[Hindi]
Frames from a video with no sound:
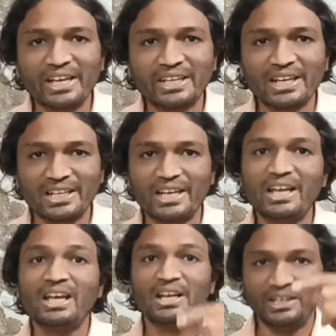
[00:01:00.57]
के लिए
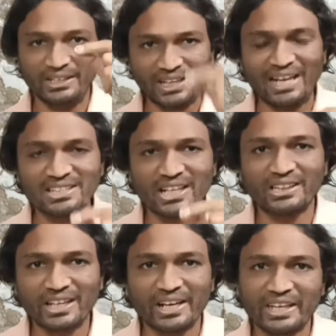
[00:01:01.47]
निशान जद
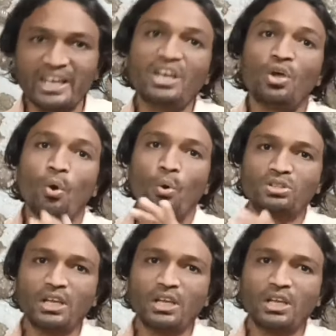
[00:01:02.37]
करके उसी